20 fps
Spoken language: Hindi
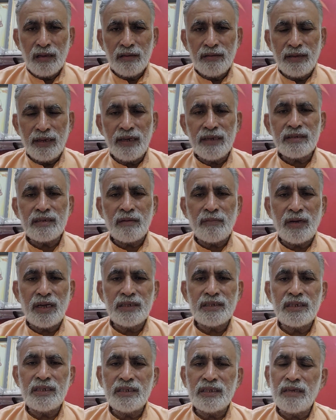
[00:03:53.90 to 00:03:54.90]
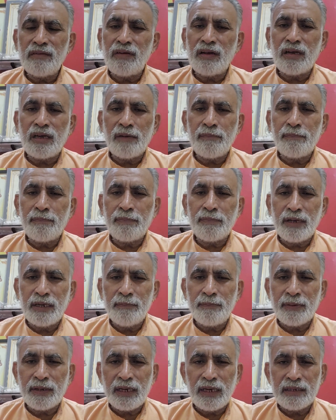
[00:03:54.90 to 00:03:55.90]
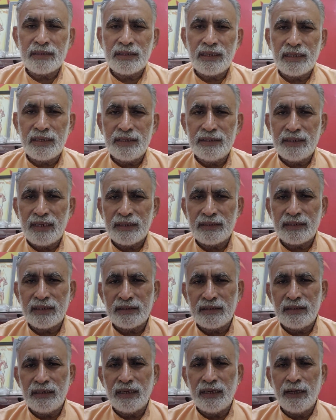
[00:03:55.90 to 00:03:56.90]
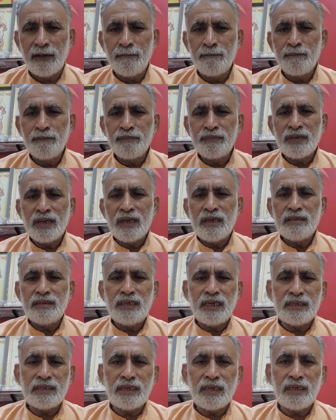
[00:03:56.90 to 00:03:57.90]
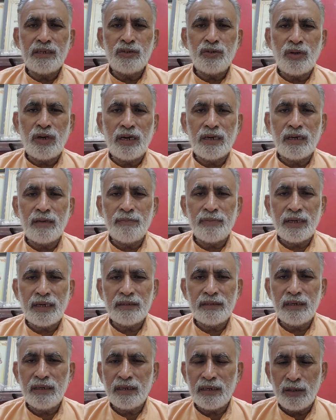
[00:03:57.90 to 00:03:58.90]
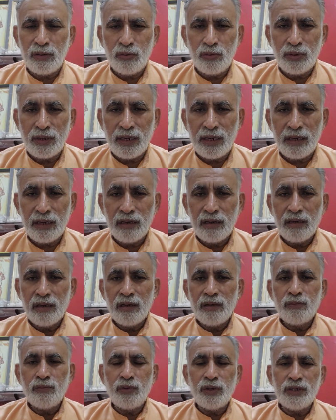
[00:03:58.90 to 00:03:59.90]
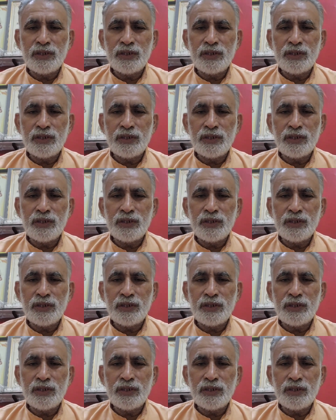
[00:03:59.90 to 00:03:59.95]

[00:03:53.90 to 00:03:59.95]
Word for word: देखिए समाज की सेवा कर कई प्रकार से की जा सकती है जैसे कि जो हांडा बिरादरी के लोग हैं वो